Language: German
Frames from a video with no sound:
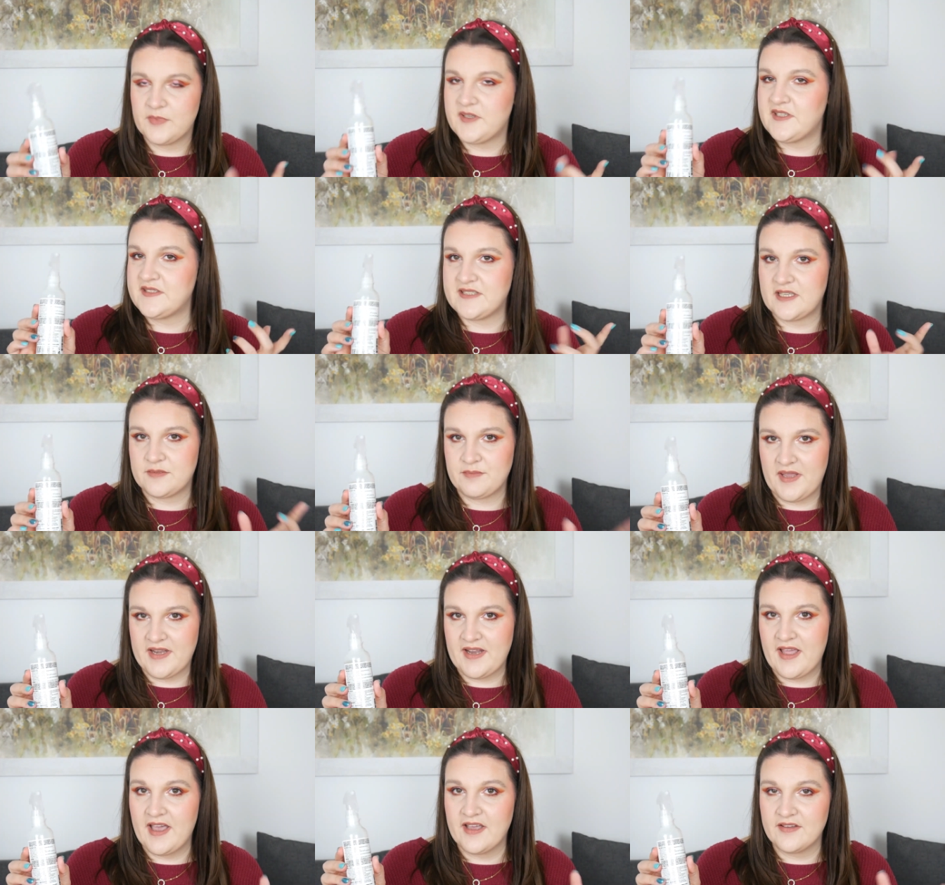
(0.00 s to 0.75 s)
Wie gesagt,
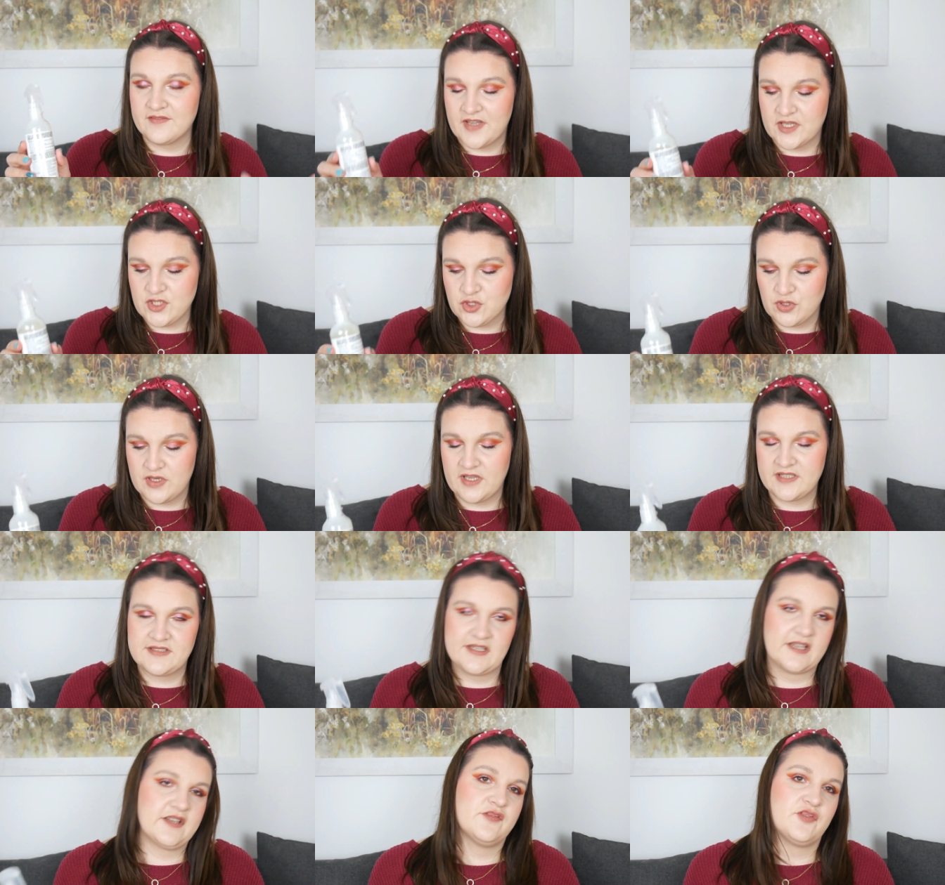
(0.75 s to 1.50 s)
meine Haare waren schon
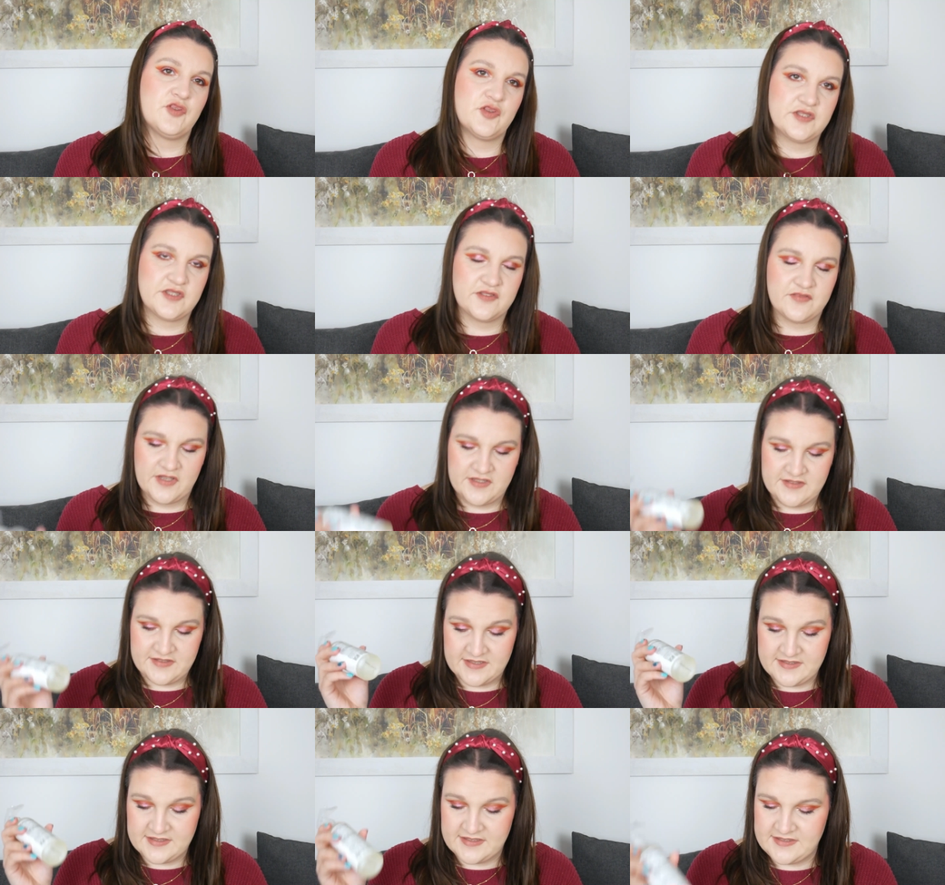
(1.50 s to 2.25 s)
leicht angefeuchtet, weil ich
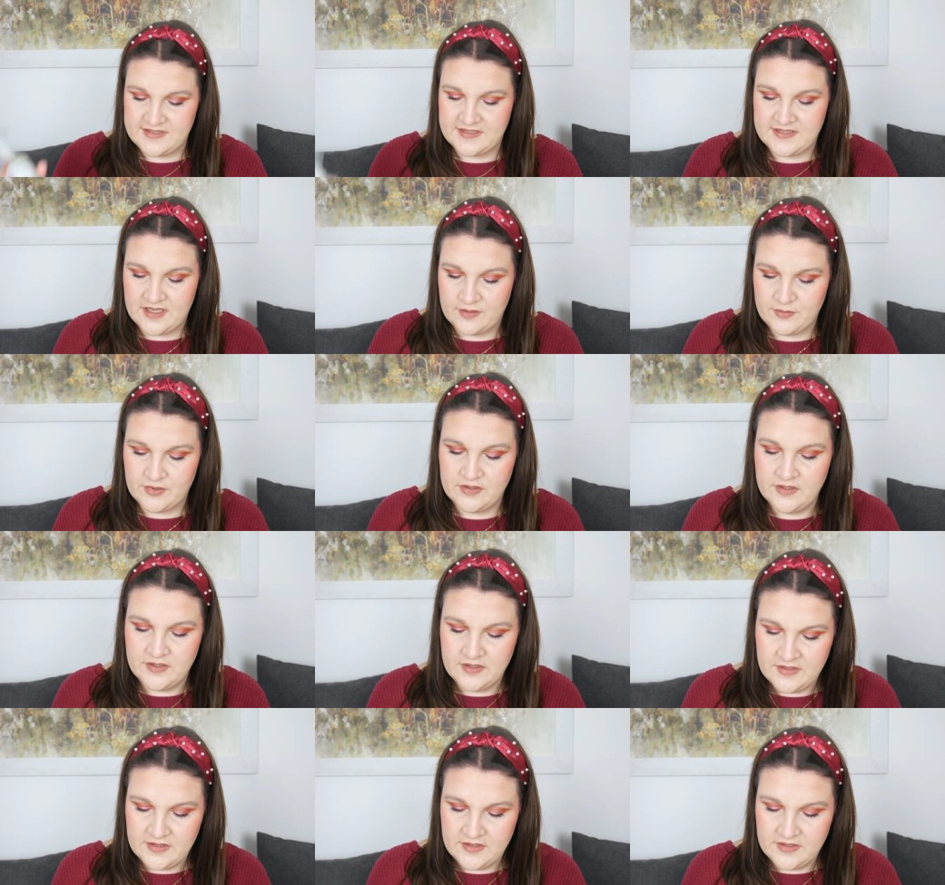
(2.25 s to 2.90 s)
es erst gesehen habe,